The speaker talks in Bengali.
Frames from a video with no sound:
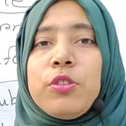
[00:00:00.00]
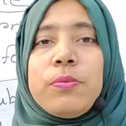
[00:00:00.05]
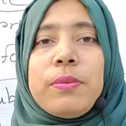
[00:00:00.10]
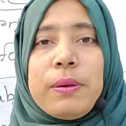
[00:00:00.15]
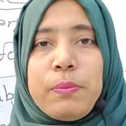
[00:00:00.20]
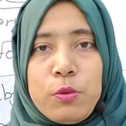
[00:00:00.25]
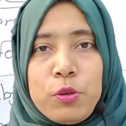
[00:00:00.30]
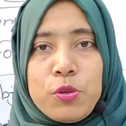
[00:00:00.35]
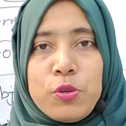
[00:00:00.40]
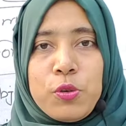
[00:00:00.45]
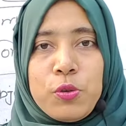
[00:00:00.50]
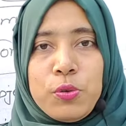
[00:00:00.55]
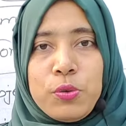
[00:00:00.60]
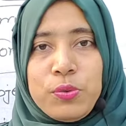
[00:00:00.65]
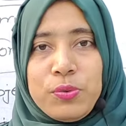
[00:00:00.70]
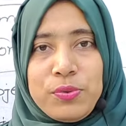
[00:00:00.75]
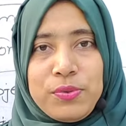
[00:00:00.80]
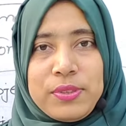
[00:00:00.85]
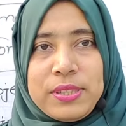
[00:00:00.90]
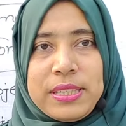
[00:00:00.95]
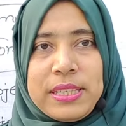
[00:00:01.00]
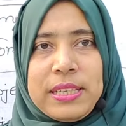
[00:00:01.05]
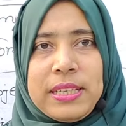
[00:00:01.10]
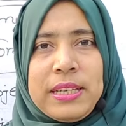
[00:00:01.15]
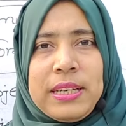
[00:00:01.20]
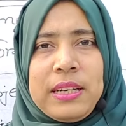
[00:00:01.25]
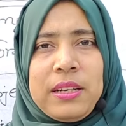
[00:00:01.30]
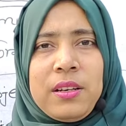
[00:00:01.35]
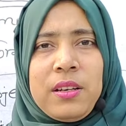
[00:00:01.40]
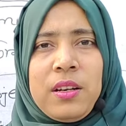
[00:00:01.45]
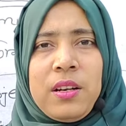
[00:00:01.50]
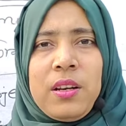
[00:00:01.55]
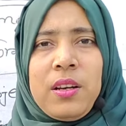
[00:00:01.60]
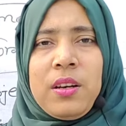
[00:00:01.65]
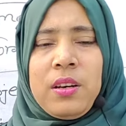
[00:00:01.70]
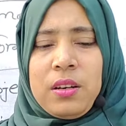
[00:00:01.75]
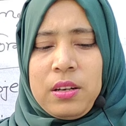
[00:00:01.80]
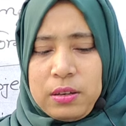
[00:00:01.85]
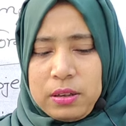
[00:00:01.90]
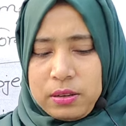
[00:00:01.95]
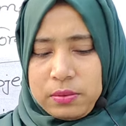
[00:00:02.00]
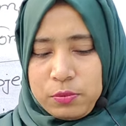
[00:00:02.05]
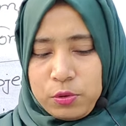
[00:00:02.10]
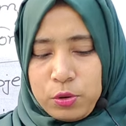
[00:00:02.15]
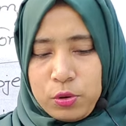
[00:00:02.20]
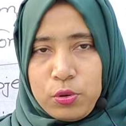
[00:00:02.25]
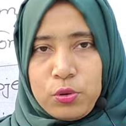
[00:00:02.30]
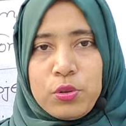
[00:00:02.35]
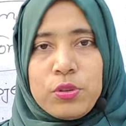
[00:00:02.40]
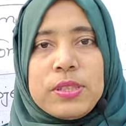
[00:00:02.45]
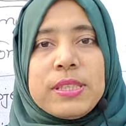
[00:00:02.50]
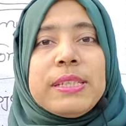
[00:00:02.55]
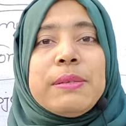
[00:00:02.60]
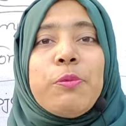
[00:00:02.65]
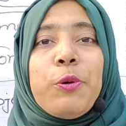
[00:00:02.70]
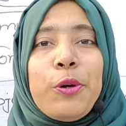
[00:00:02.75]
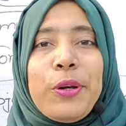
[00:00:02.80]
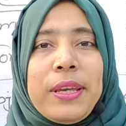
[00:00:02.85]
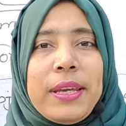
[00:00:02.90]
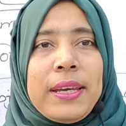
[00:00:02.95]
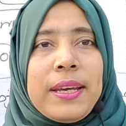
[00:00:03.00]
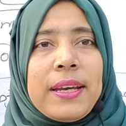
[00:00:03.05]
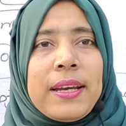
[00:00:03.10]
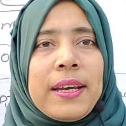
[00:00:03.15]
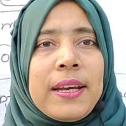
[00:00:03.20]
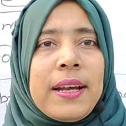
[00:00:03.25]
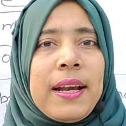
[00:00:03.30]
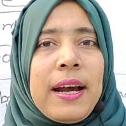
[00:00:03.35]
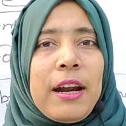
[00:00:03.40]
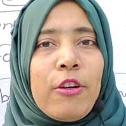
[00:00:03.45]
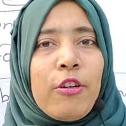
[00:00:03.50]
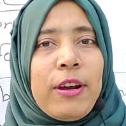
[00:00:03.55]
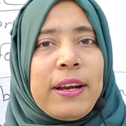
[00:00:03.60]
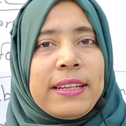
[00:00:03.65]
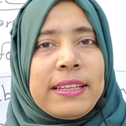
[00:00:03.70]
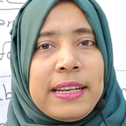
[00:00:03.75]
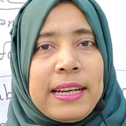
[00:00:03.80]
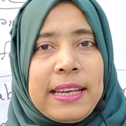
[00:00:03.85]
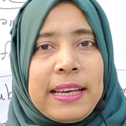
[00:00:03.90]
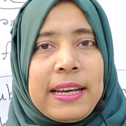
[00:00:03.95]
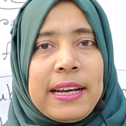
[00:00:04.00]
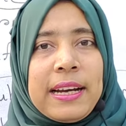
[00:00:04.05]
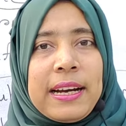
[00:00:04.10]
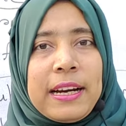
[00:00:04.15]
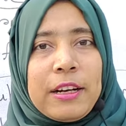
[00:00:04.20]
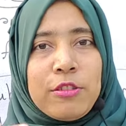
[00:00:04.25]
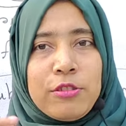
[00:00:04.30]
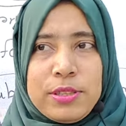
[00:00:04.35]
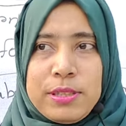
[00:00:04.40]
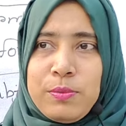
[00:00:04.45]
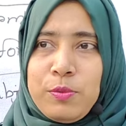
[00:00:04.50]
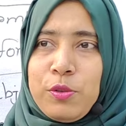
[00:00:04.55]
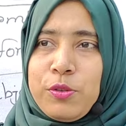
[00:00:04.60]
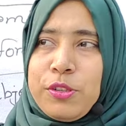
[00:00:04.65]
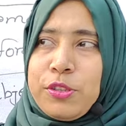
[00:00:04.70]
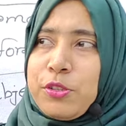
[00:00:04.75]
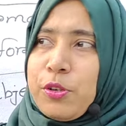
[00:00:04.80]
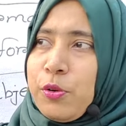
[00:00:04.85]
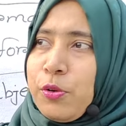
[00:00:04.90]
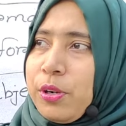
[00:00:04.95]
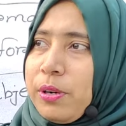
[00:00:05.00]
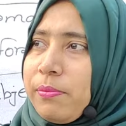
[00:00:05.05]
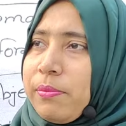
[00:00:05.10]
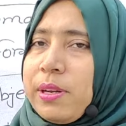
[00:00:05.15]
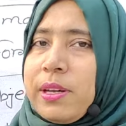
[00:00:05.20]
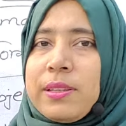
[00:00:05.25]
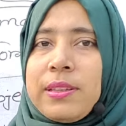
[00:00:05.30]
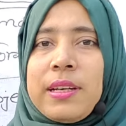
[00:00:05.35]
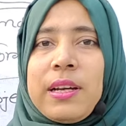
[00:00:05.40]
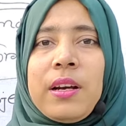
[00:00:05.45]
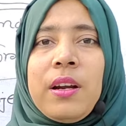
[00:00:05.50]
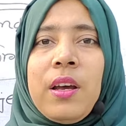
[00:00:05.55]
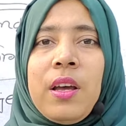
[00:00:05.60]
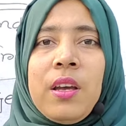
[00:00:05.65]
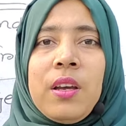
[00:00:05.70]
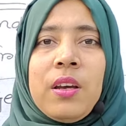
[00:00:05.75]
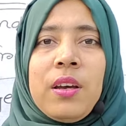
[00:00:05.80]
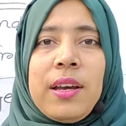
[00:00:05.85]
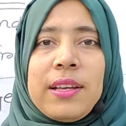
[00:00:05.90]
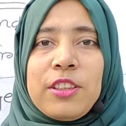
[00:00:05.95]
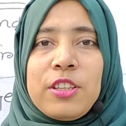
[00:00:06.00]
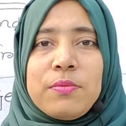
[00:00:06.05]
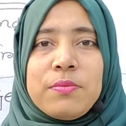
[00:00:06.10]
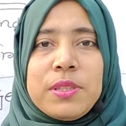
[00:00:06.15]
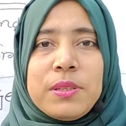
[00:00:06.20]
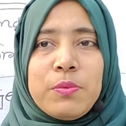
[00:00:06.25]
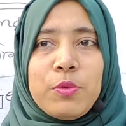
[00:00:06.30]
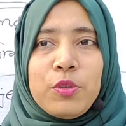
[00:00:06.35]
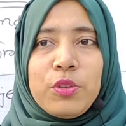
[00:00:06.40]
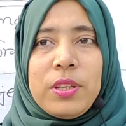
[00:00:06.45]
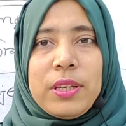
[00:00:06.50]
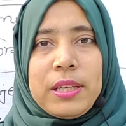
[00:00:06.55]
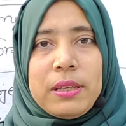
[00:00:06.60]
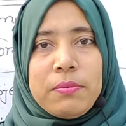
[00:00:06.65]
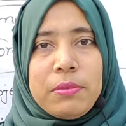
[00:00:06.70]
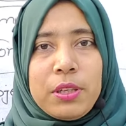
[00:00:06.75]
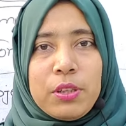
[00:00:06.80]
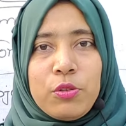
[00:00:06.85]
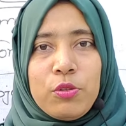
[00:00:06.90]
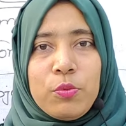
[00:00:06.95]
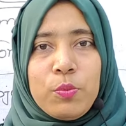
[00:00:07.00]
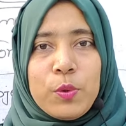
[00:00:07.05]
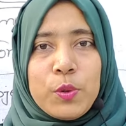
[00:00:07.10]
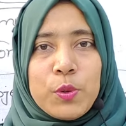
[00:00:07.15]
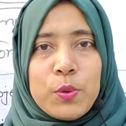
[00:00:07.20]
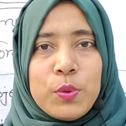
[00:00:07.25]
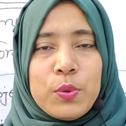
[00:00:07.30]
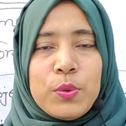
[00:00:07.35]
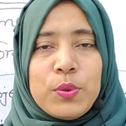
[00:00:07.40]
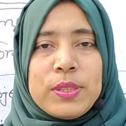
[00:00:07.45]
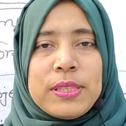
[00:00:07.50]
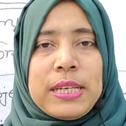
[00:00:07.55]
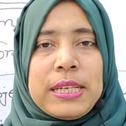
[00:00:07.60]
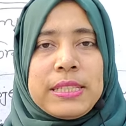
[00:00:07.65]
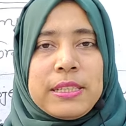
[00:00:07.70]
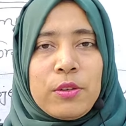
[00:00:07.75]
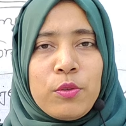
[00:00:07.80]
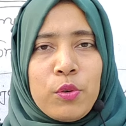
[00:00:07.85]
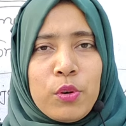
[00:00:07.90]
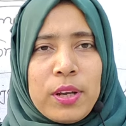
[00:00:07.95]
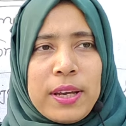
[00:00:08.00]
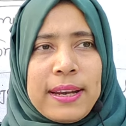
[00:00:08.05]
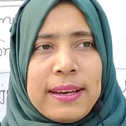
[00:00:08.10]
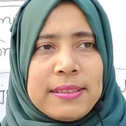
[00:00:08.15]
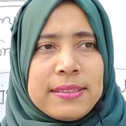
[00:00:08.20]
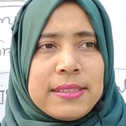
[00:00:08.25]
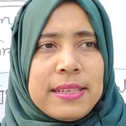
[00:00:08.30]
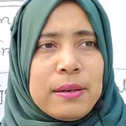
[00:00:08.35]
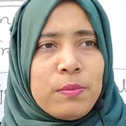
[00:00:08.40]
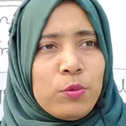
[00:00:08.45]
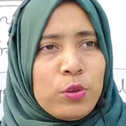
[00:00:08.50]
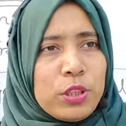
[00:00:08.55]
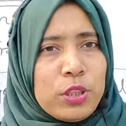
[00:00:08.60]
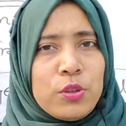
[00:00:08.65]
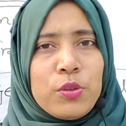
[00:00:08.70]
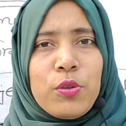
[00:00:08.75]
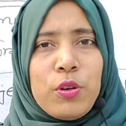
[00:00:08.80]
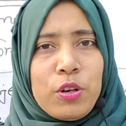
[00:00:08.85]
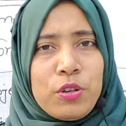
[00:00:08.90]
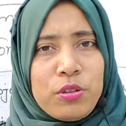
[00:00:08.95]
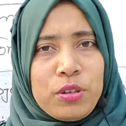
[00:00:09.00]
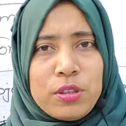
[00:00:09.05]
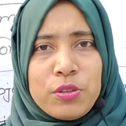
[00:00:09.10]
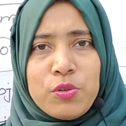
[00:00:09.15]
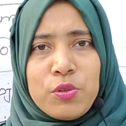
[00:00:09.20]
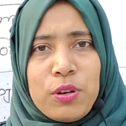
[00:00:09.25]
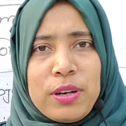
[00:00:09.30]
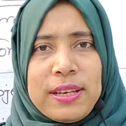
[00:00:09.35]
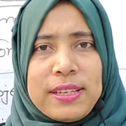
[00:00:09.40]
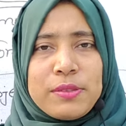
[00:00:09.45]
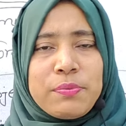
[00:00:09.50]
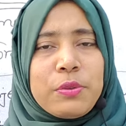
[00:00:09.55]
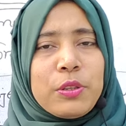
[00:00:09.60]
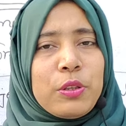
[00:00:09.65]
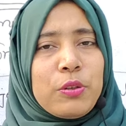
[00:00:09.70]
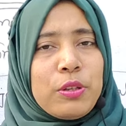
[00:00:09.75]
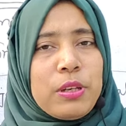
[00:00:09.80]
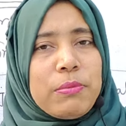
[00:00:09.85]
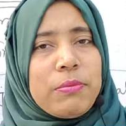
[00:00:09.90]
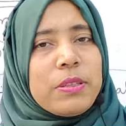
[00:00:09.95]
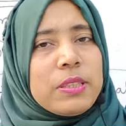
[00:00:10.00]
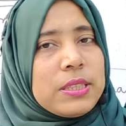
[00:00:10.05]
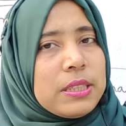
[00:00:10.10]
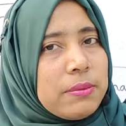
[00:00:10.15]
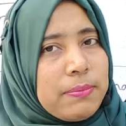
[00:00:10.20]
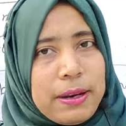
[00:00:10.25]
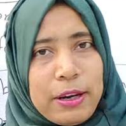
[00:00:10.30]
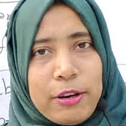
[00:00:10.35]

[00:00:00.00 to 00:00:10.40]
তো তোমরা বোঝো যে কোনো জীবনী কারো একটা লেখা কারো জীবনী যখন আমরা তার একদম জীবন থেকে মৃত্যু পর্যন্ত যা যা করে গেছে এমন কিছু ঘটনা চলে আসবে তখন আমরা সেটা